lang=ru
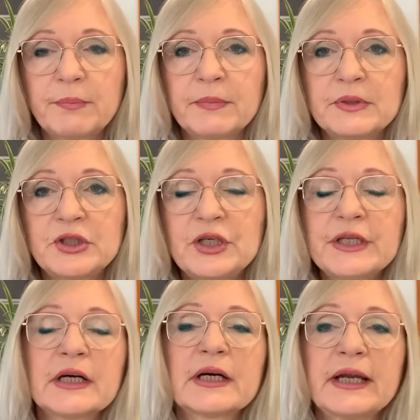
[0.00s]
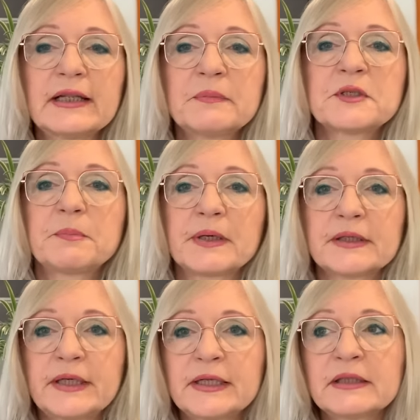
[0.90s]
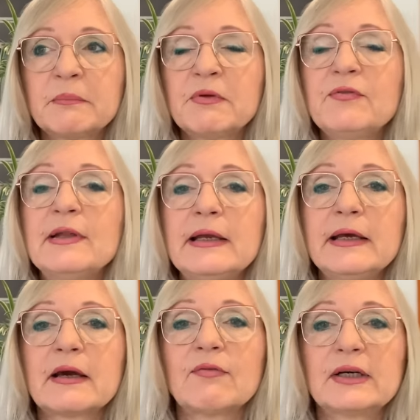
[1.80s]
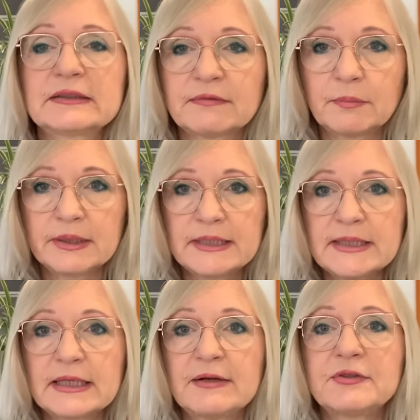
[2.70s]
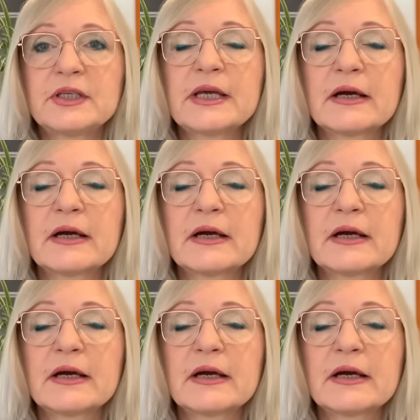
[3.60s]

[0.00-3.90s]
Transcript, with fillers: помещениях рядом с портретами великого освободителя всей